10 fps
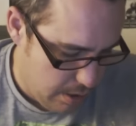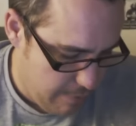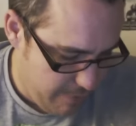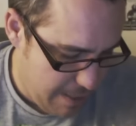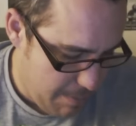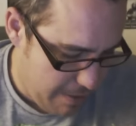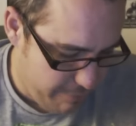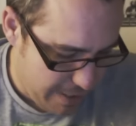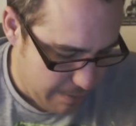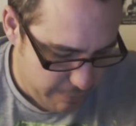Nehmen wir dann mal
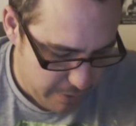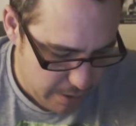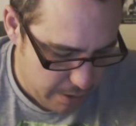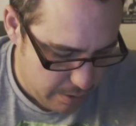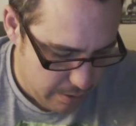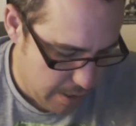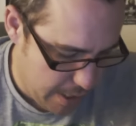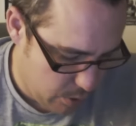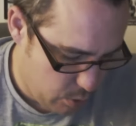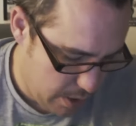einen Verdampfer, der
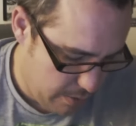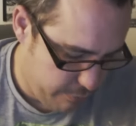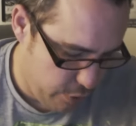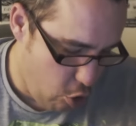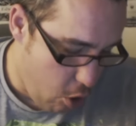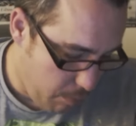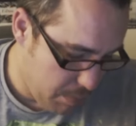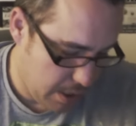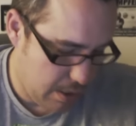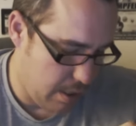aktuell von der
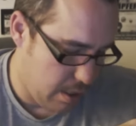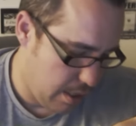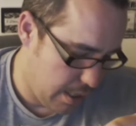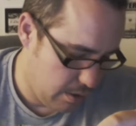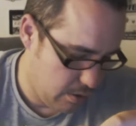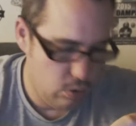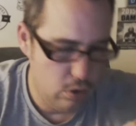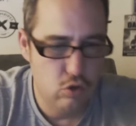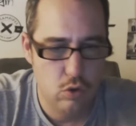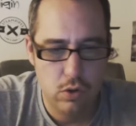Optik her eigentlich zu
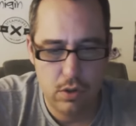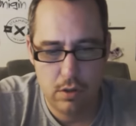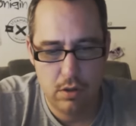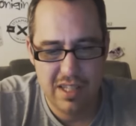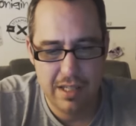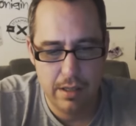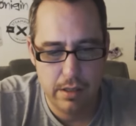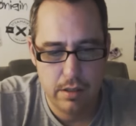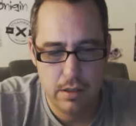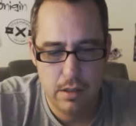den schönsten
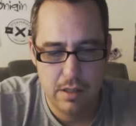zählt,